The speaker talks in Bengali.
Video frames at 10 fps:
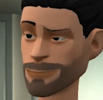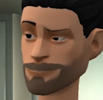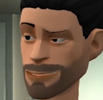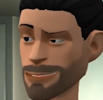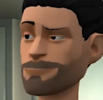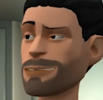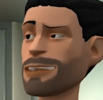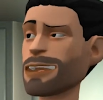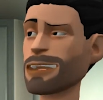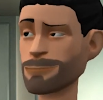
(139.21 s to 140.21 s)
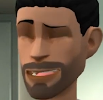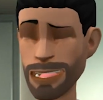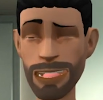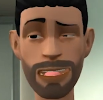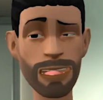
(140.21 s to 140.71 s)
লালন সার এই
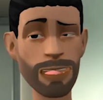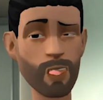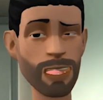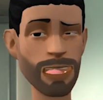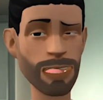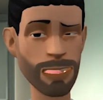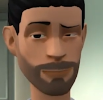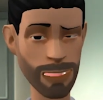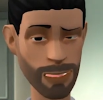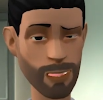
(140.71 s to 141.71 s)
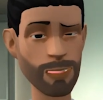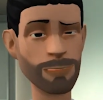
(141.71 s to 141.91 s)
গানটি আমি বেশি বেশি গাই